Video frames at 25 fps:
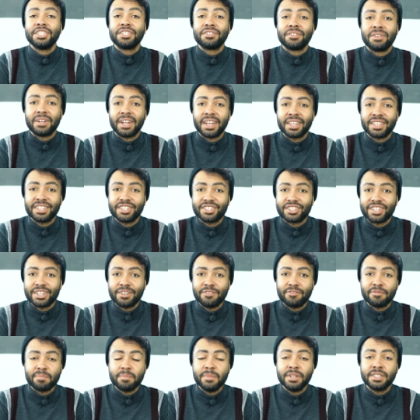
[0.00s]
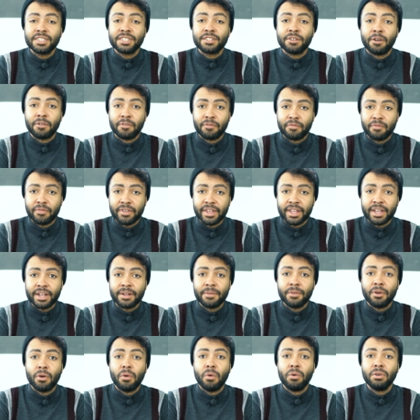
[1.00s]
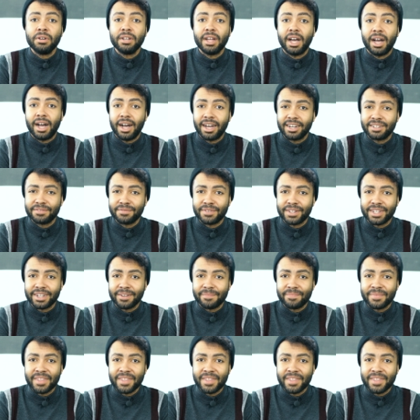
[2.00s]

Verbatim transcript: sondern Geschäft mit Software und Hardware.